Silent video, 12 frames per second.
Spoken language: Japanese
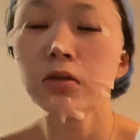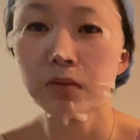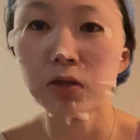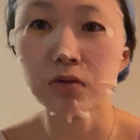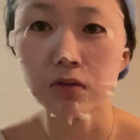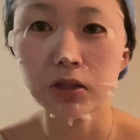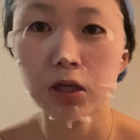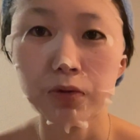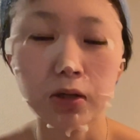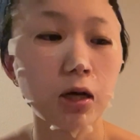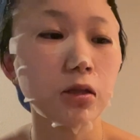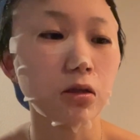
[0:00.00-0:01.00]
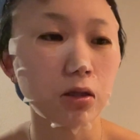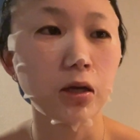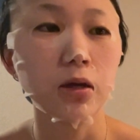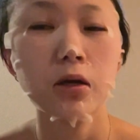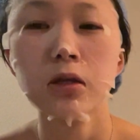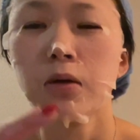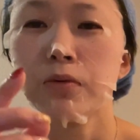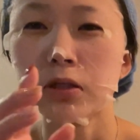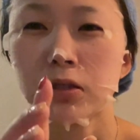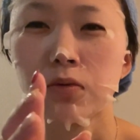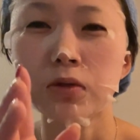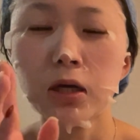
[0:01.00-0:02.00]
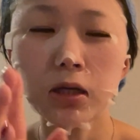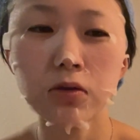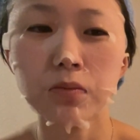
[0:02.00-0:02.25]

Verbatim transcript: のミルクの成分が入ってて、多分私このヤギの